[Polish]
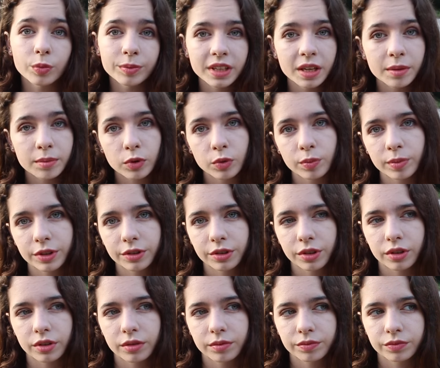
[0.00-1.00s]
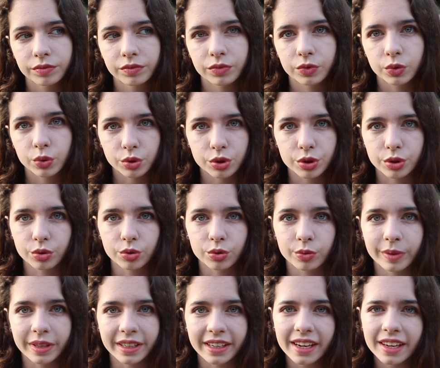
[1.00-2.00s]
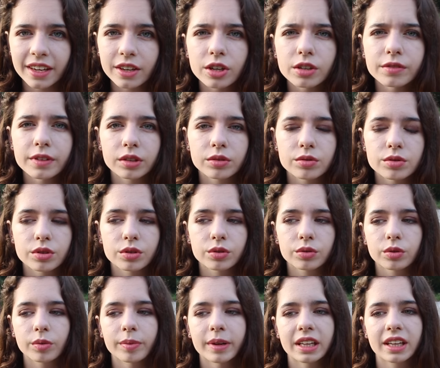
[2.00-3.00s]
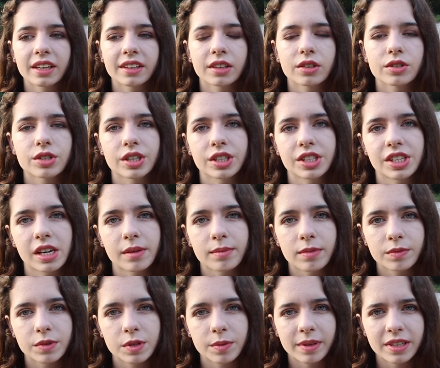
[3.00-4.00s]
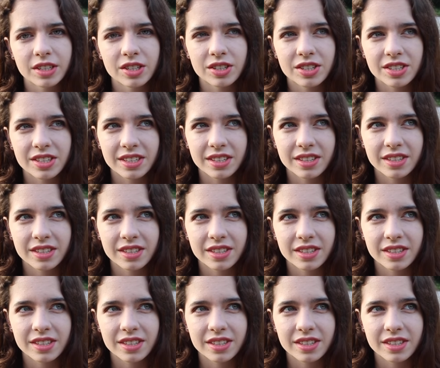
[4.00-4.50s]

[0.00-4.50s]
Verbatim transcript: U mnie byłby to duży youtuber, jakikolwiek duży youtuber, dlatego że chciałabym zobaczyć,